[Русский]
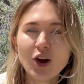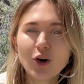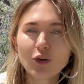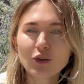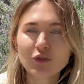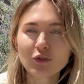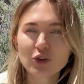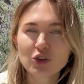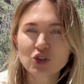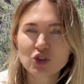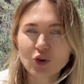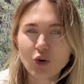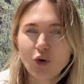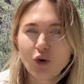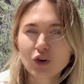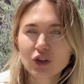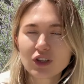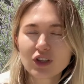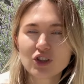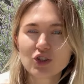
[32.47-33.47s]
У него
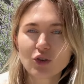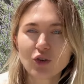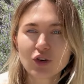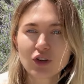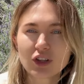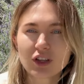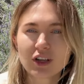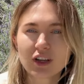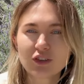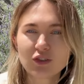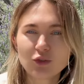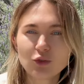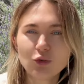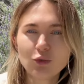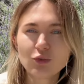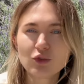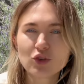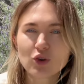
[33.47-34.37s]
черный-черный костюм,